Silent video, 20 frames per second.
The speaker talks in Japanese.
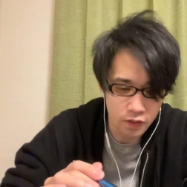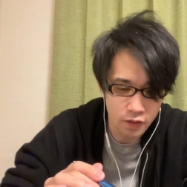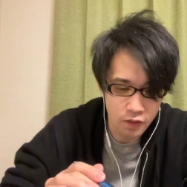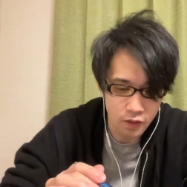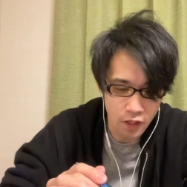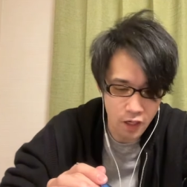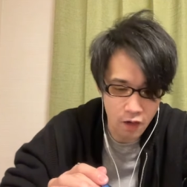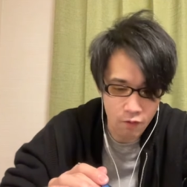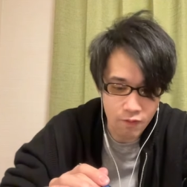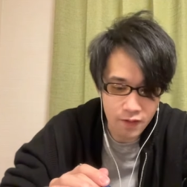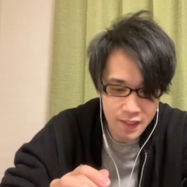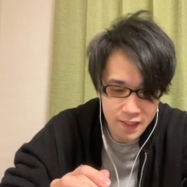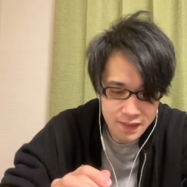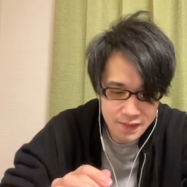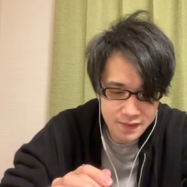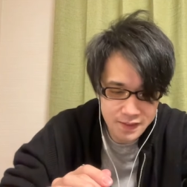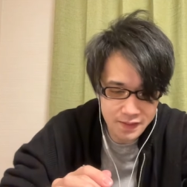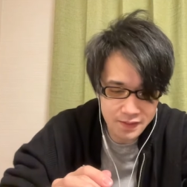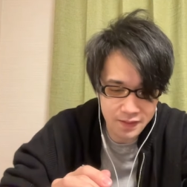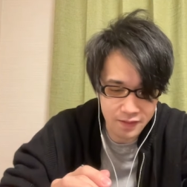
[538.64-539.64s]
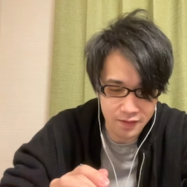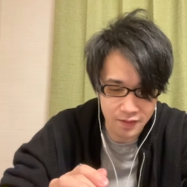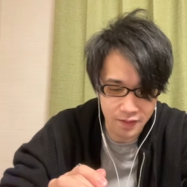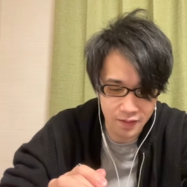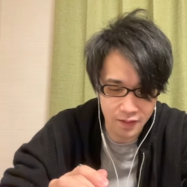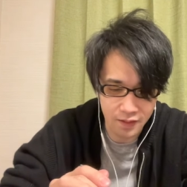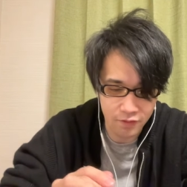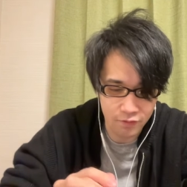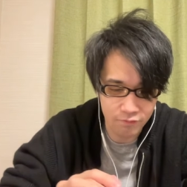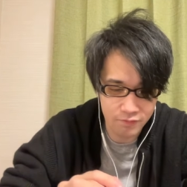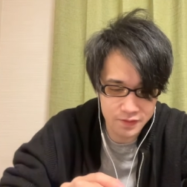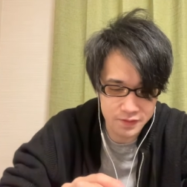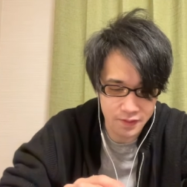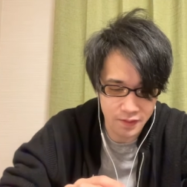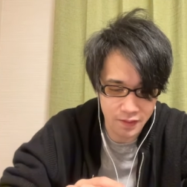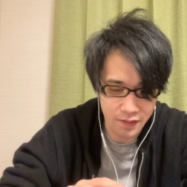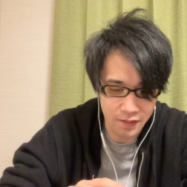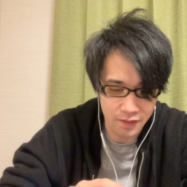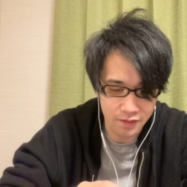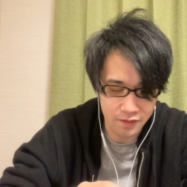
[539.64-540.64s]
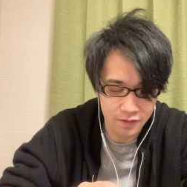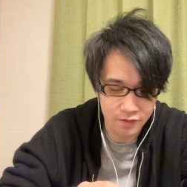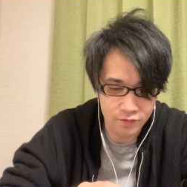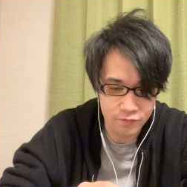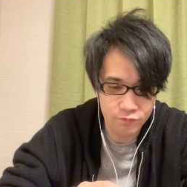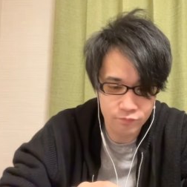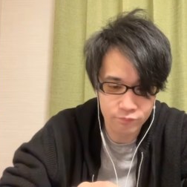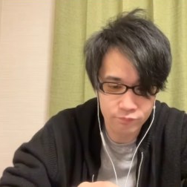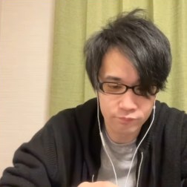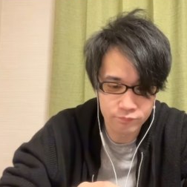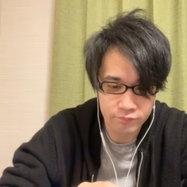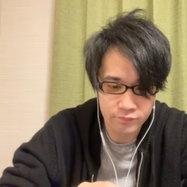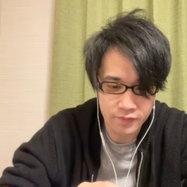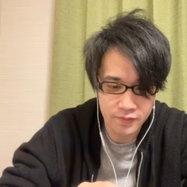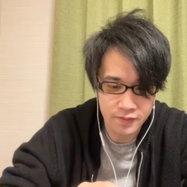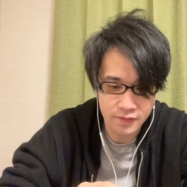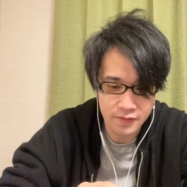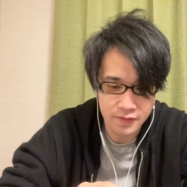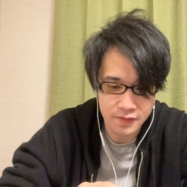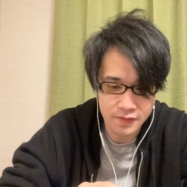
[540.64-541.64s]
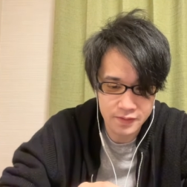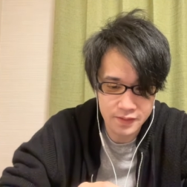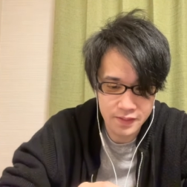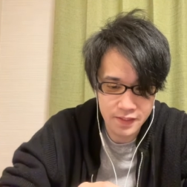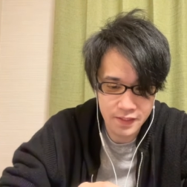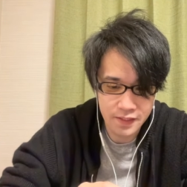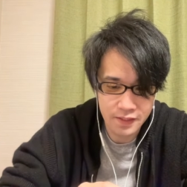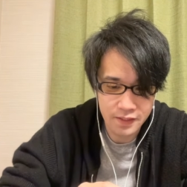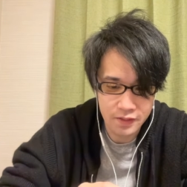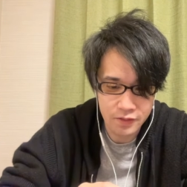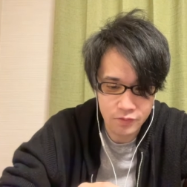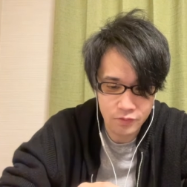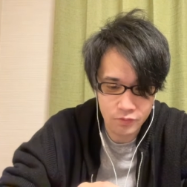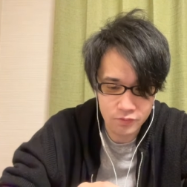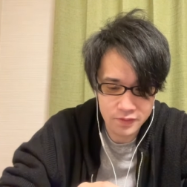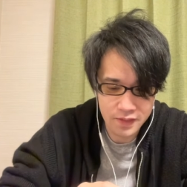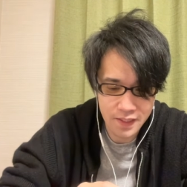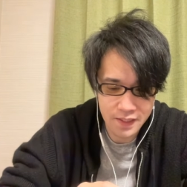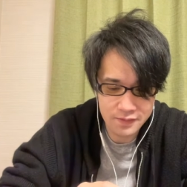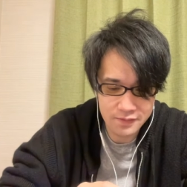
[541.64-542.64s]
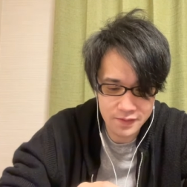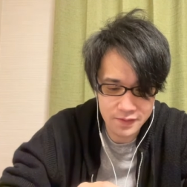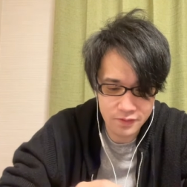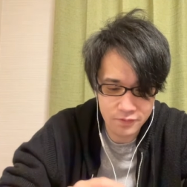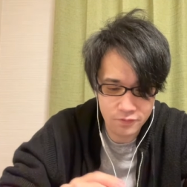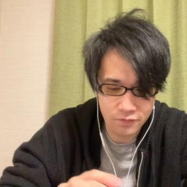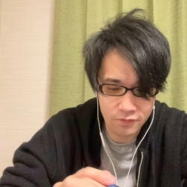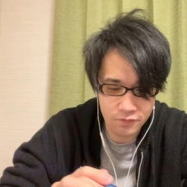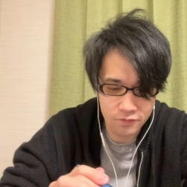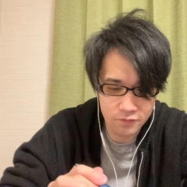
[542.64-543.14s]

あ、分かっちゃったか。あ、ごめんなさい。はい。で、ボタンなんでこの高